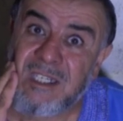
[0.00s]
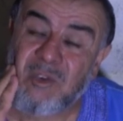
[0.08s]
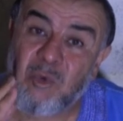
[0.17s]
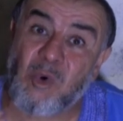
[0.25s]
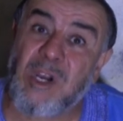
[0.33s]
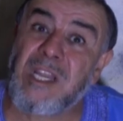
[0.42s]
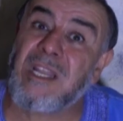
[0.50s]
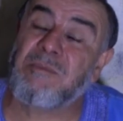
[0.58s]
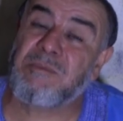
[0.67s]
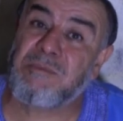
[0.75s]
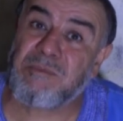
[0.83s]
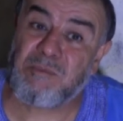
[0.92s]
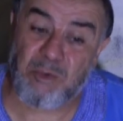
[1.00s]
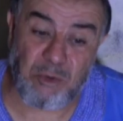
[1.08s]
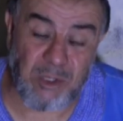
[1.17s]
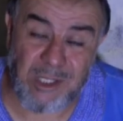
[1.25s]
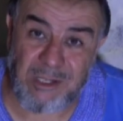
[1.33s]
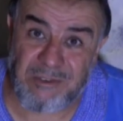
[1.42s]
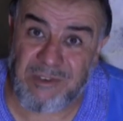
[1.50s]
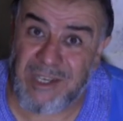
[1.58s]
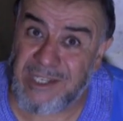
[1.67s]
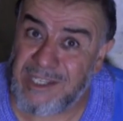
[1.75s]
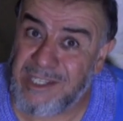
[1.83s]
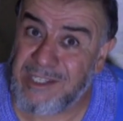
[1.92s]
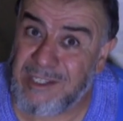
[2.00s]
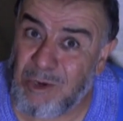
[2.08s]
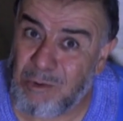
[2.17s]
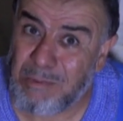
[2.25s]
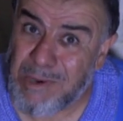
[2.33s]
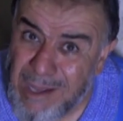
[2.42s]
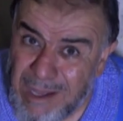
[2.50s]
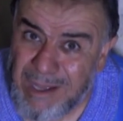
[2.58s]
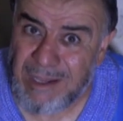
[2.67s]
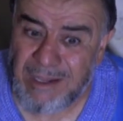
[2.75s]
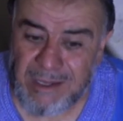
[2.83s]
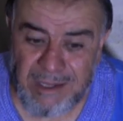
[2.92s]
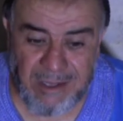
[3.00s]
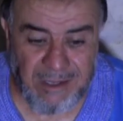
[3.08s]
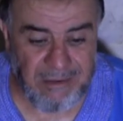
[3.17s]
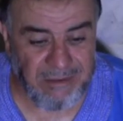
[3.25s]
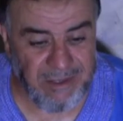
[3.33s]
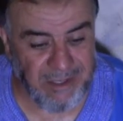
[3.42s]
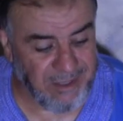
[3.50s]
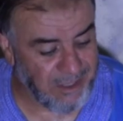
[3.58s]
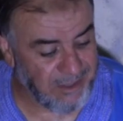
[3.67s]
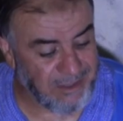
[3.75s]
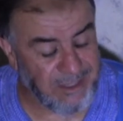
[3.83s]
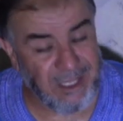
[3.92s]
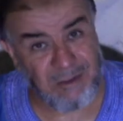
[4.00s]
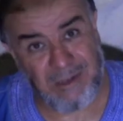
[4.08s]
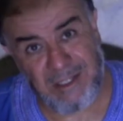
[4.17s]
ولم تعرف عليه توبة فهذا إنسان